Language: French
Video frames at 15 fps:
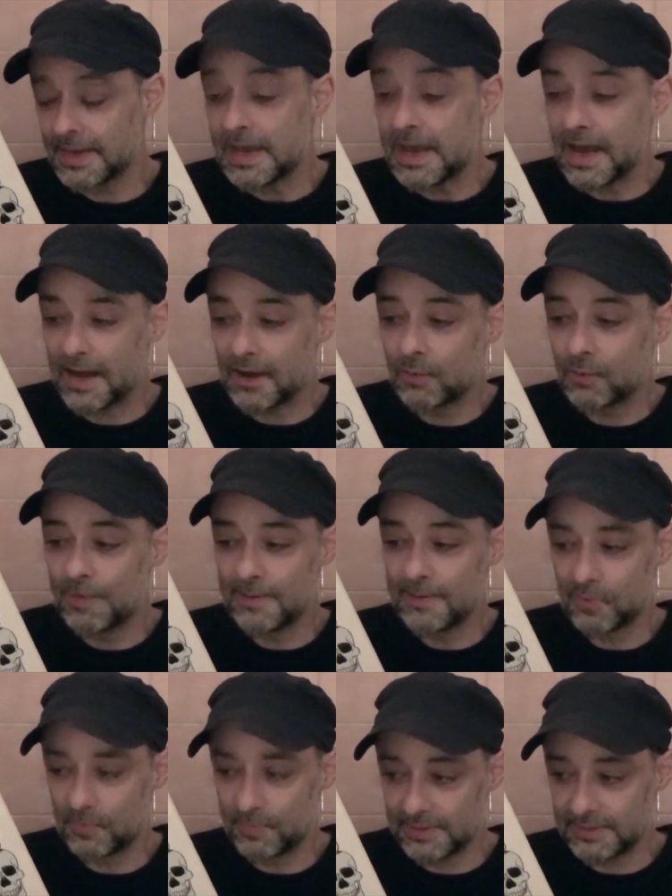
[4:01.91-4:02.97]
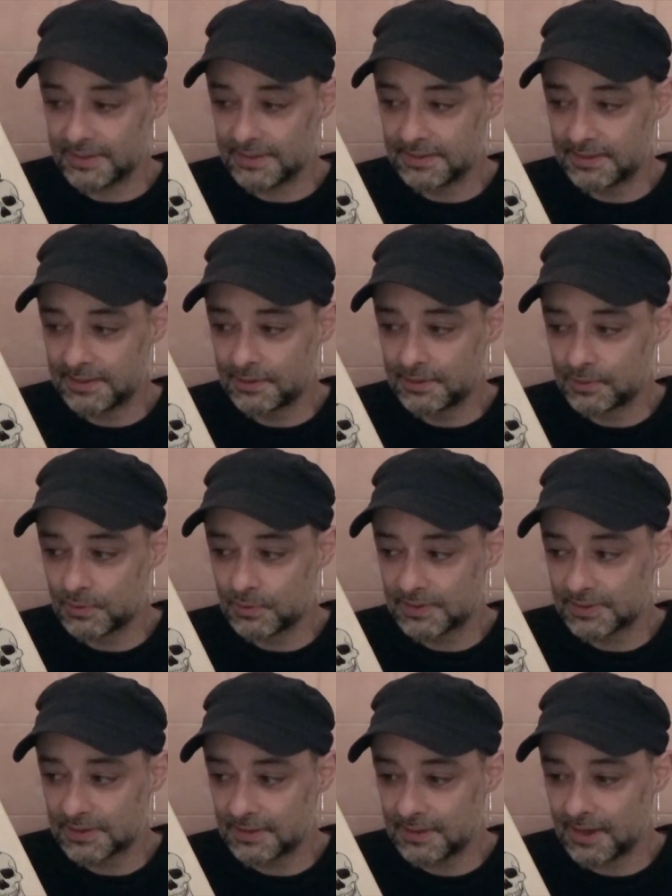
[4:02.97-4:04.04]
À l'emballement médiatique
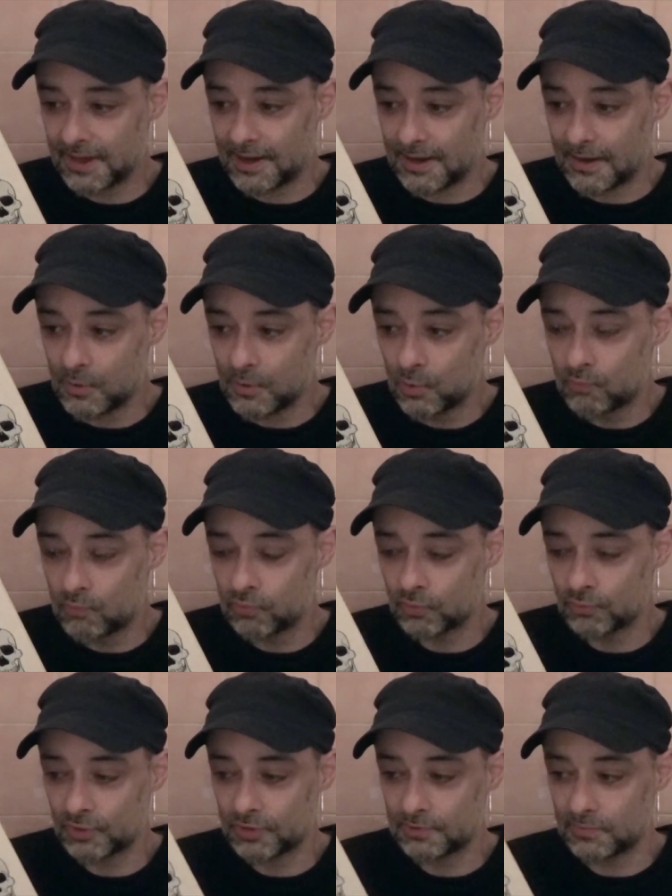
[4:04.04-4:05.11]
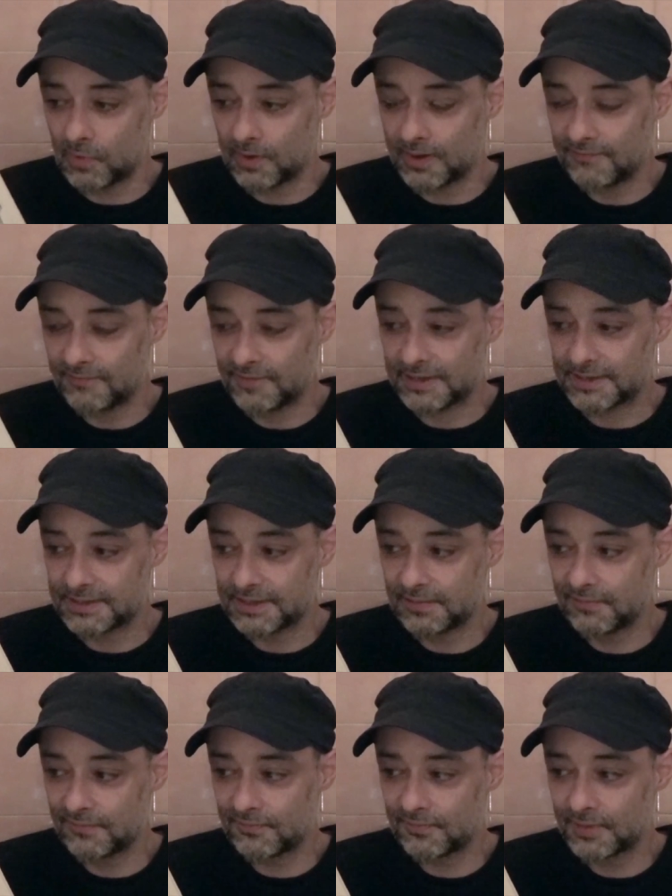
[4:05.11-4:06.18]
succéda un long bourdonnement
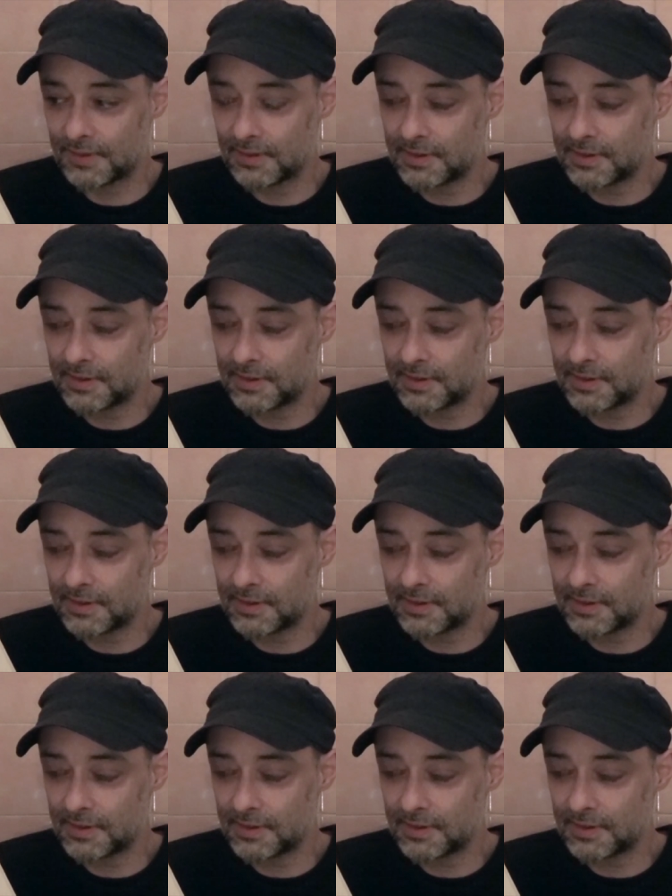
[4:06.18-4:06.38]
réflexif